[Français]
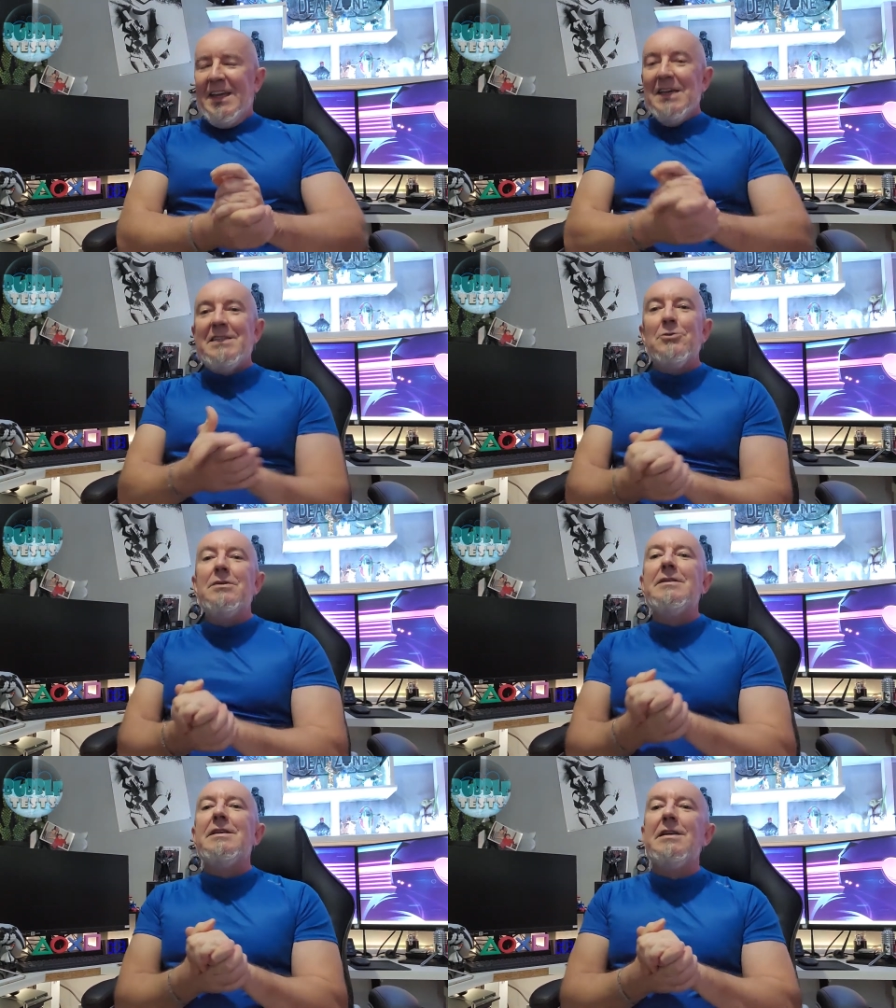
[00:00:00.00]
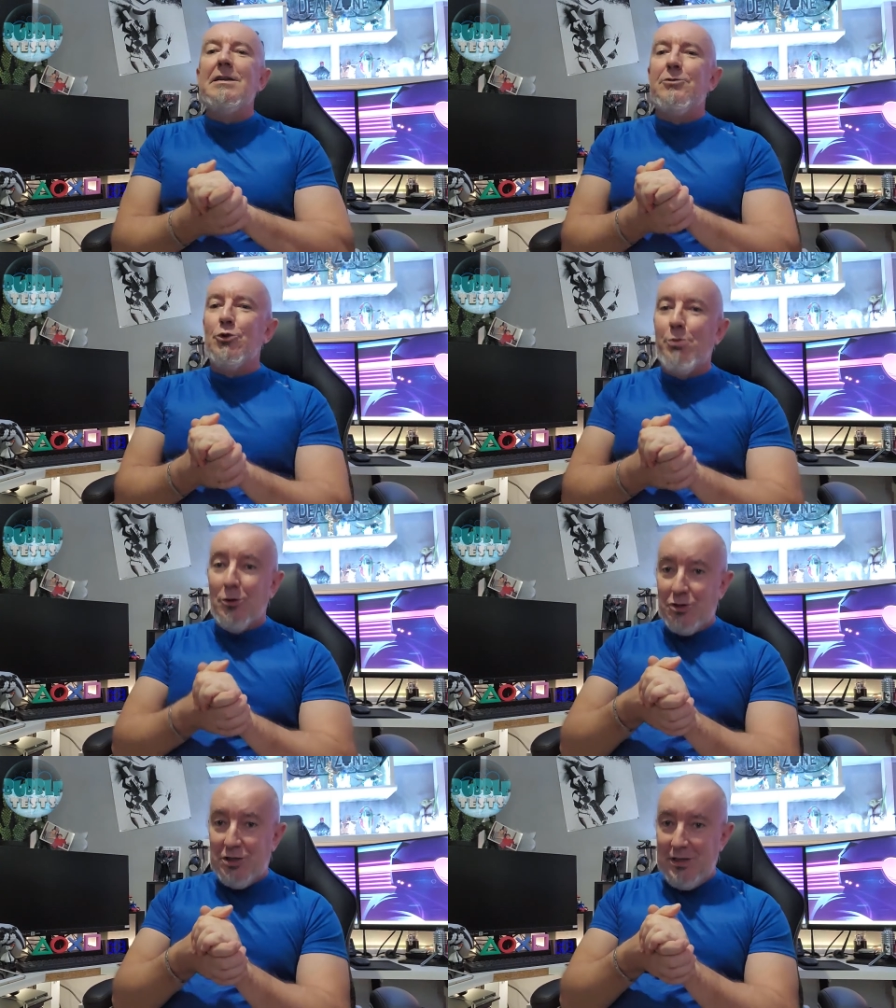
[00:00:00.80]
et si on essayait de
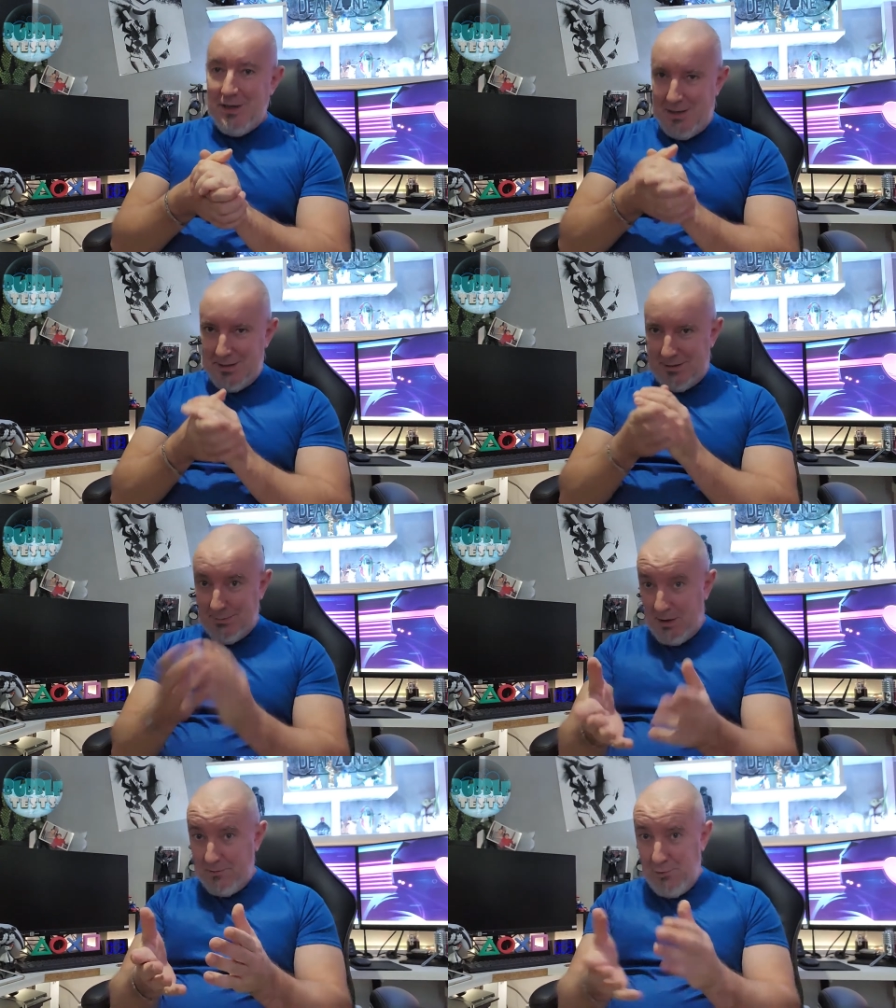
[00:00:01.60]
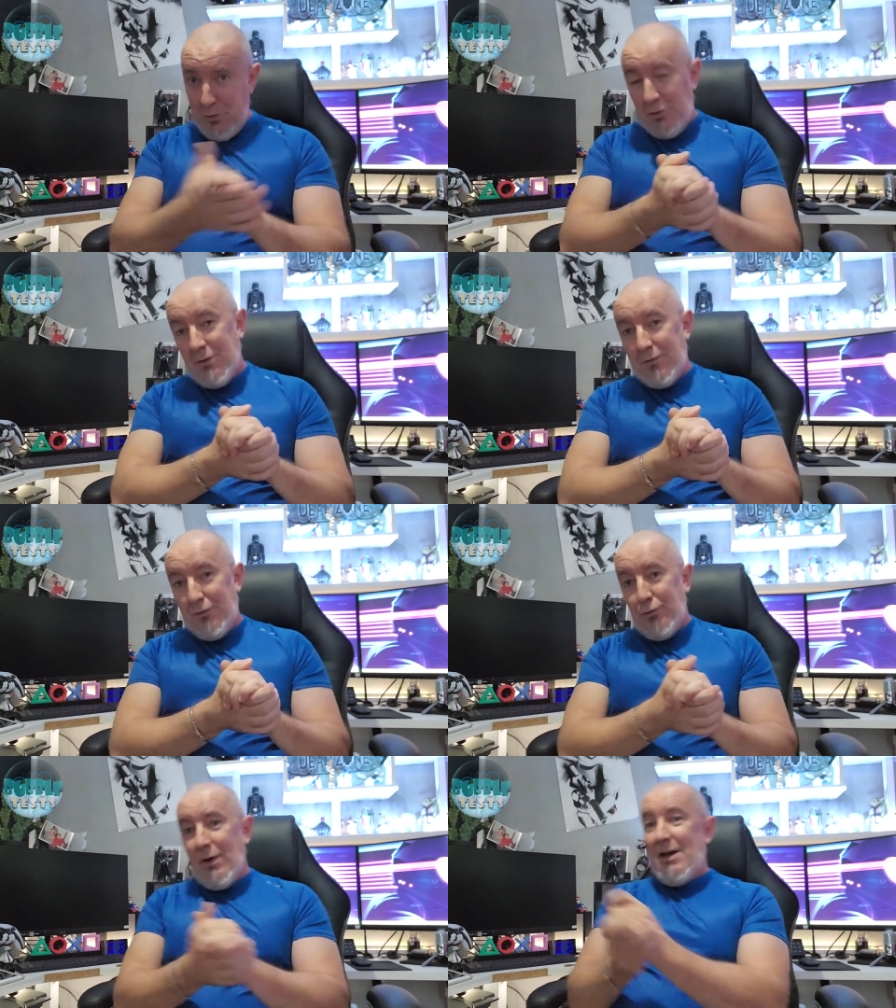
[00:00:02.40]
brancher un smartphone
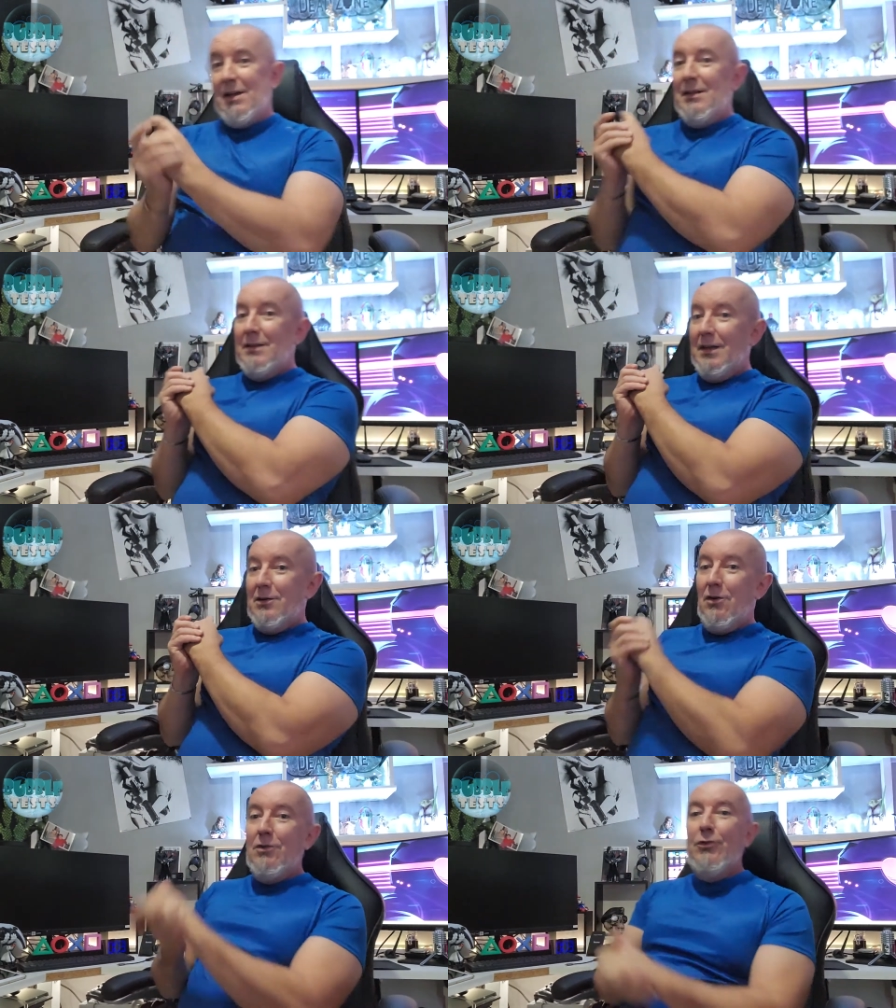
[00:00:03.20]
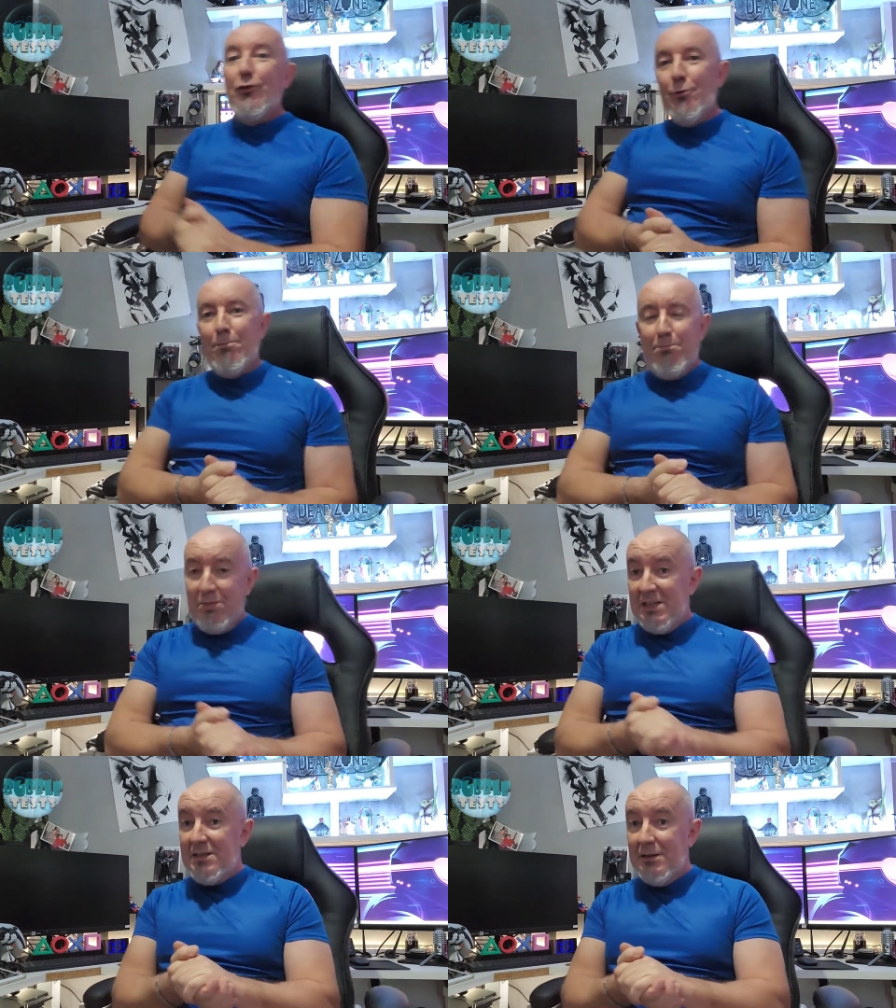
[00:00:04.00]
sur un écran de
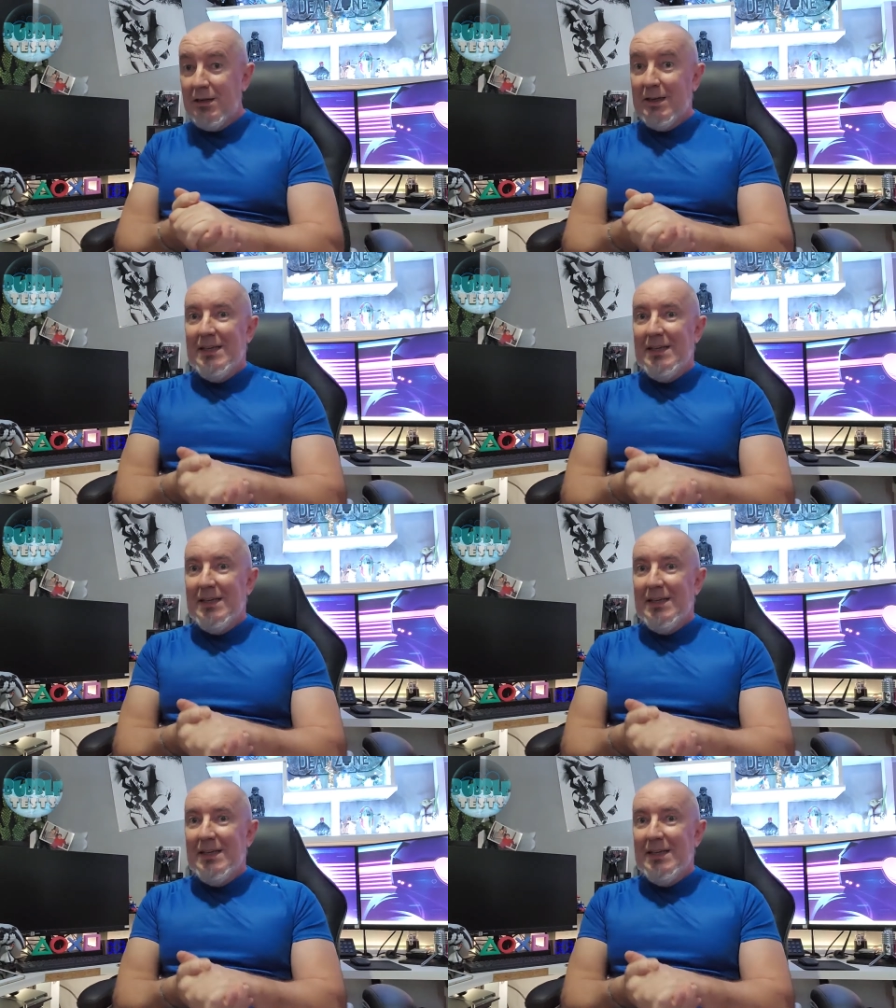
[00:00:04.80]
PC